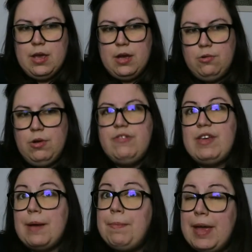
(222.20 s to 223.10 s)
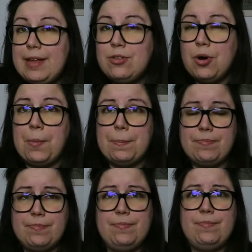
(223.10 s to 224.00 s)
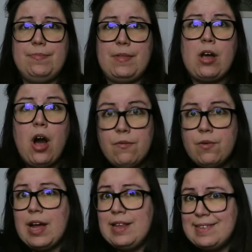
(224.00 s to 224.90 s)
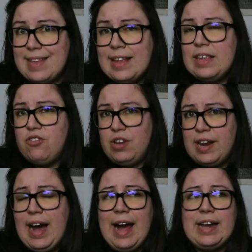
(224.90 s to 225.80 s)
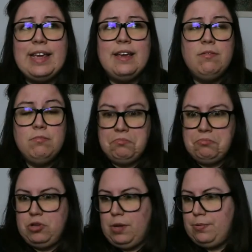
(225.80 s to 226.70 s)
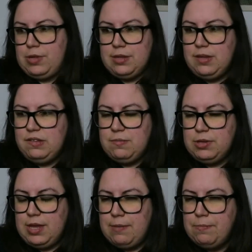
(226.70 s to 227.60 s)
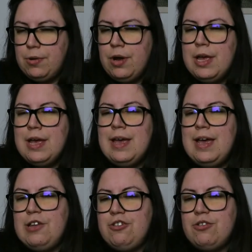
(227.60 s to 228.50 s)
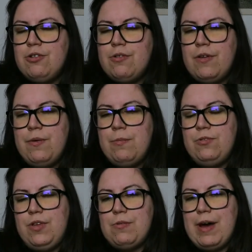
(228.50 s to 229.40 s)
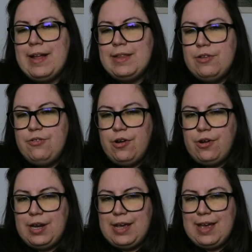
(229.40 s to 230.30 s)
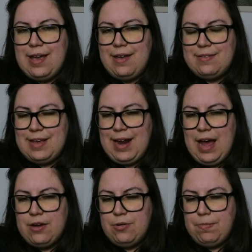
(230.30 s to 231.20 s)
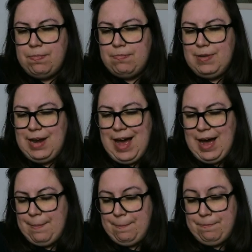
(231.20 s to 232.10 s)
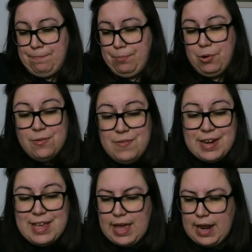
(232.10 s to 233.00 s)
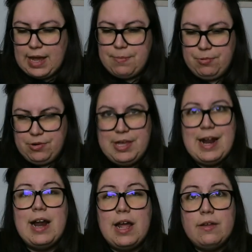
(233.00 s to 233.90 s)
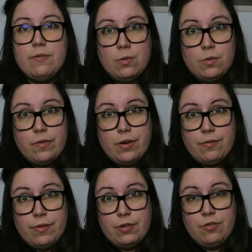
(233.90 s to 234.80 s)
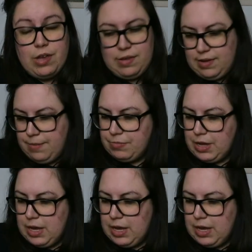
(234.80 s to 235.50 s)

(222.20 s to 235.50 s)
Luigi Capeto mh, mm, convoca gli stati generali dopo tantissimo tempo e ci sono quei famosi 40 giorni che saranno la polveriera che porterà alla rivoluzione francese.